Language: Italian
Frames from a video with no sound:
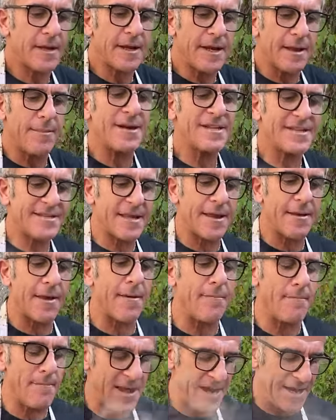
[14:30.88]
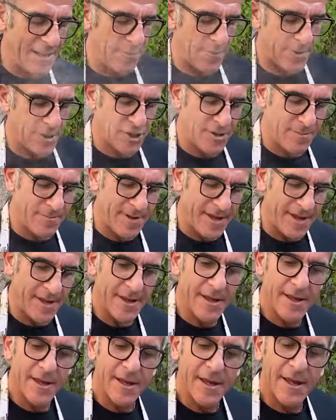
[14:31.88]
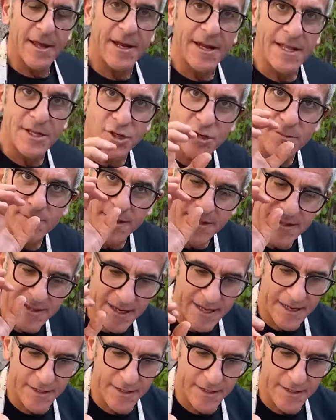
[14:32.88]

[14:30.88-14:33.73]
La pasta è bella, mi piace a me, leggermente